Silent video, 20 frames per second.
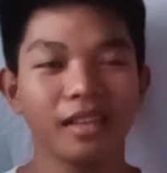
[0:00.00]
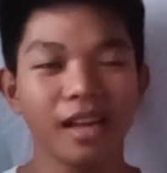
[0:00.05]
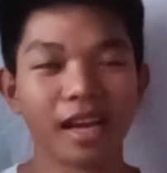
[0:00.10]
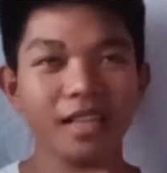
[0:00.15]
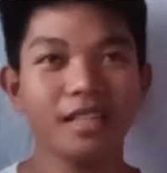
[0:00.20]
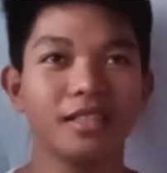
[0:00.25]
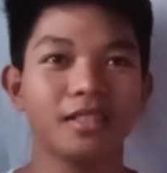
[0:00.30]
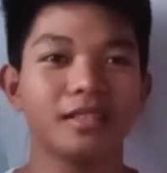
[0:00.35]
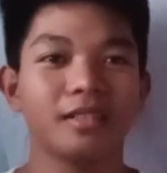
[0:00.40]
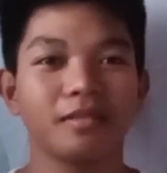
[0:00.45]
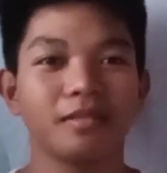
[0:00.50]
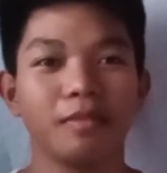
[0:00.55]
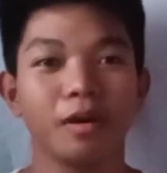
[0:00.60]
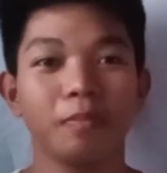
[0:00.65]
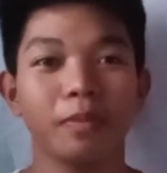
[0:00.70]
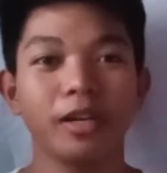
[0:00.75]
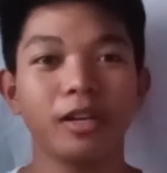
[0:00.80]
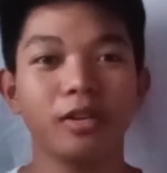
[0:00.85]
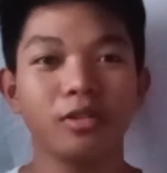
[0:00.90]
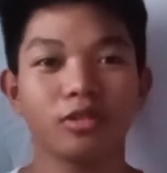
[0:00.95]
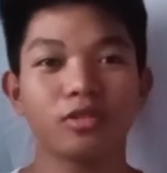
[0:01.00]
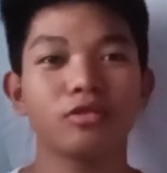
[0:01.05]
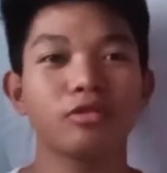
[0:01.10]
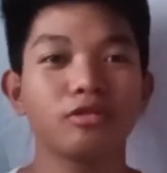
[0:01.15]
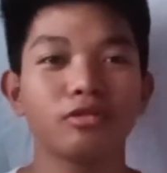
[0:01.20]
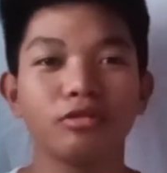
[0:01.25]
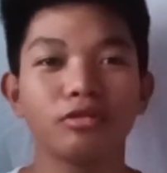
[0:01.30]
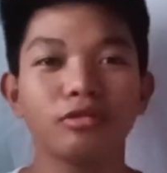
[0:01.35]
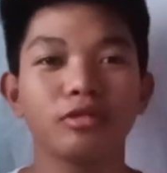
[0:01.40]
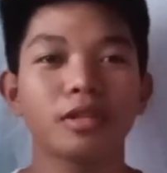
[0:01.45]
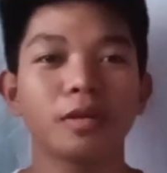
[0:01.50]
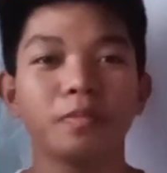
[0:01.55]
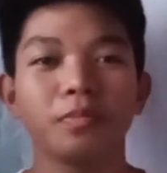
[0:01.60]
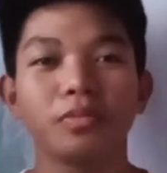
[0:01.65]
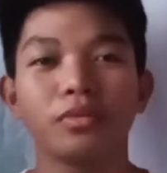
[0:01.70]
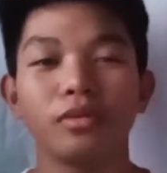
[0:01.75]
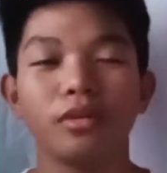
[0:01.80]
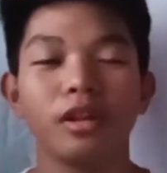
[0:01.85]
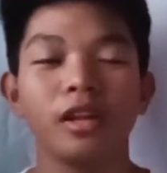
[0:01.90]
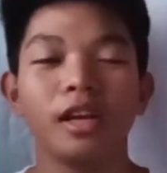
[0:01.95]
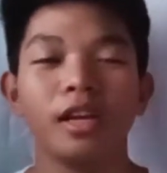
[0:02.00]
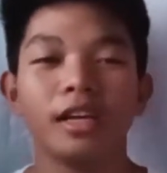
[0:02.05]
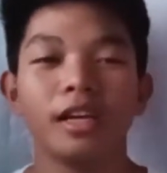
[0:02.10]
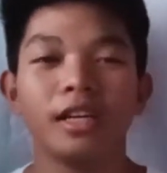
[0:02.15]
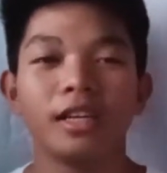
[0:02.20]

nice magpadaos-dos doon sa pool.